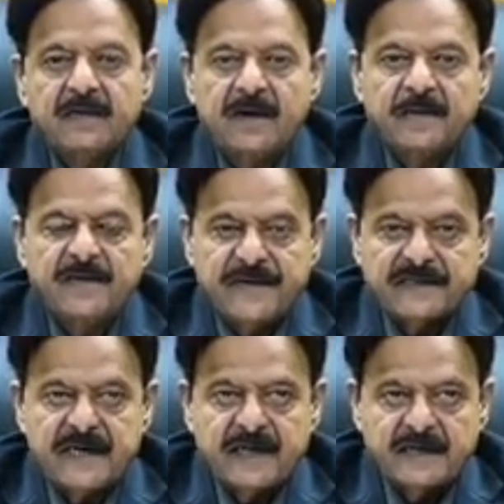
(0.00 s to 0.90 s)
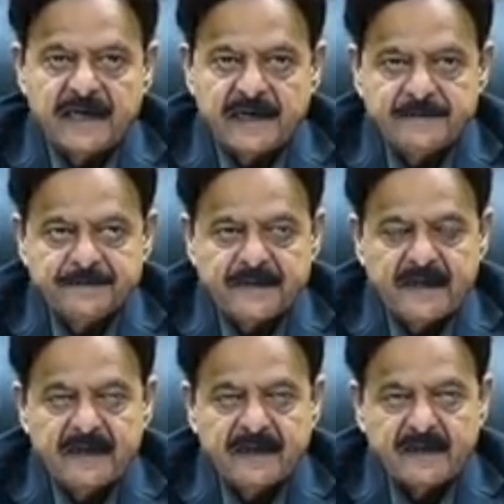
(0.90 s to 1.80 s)
तो हमने फैसला किया
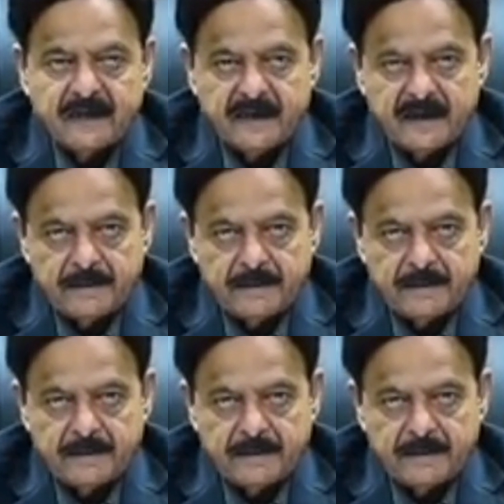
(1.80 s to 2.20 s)
कि